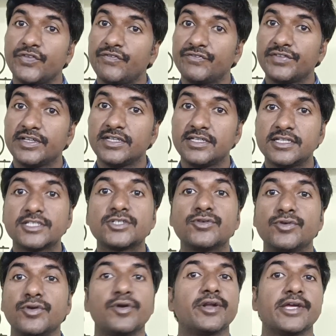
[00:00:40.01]
ఫిఫ్టీ ఇయర్స్
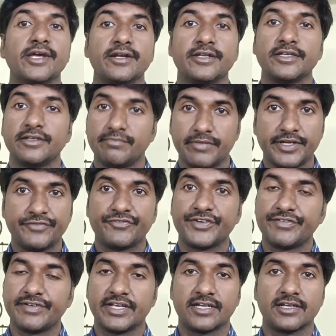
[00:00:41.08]
నుండి ఉన్నాయండి ఈ మెయిన్
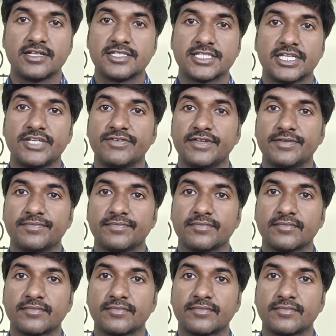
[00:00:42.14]
ఫ్రేమ్ టెక్నాలజీస్ అనేవి